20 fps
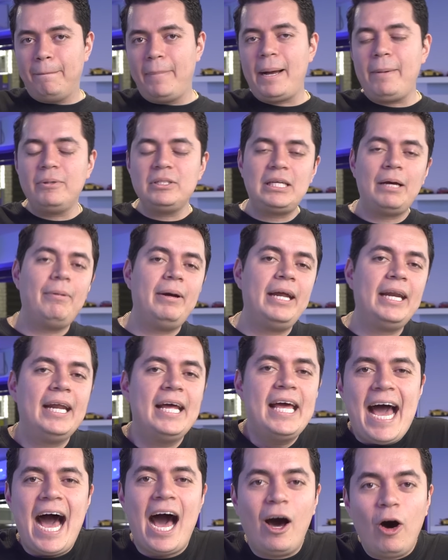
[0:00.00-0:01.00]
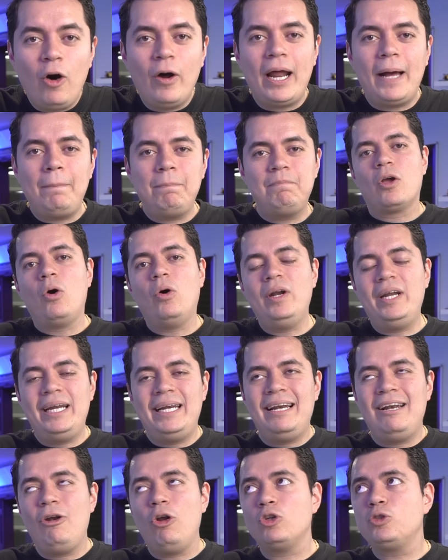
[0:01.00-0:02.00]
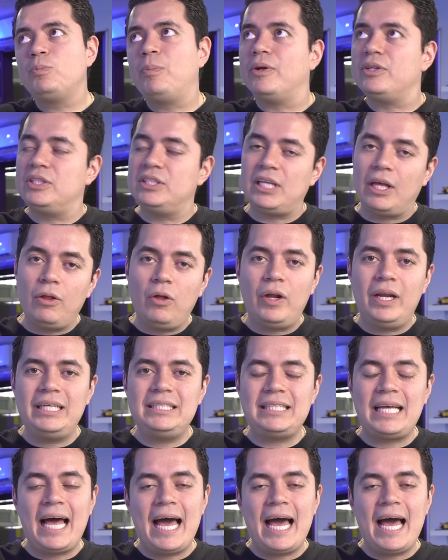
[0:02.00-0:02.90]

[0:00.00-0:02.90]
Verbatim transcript: Vamos a ver ahora con los procesadores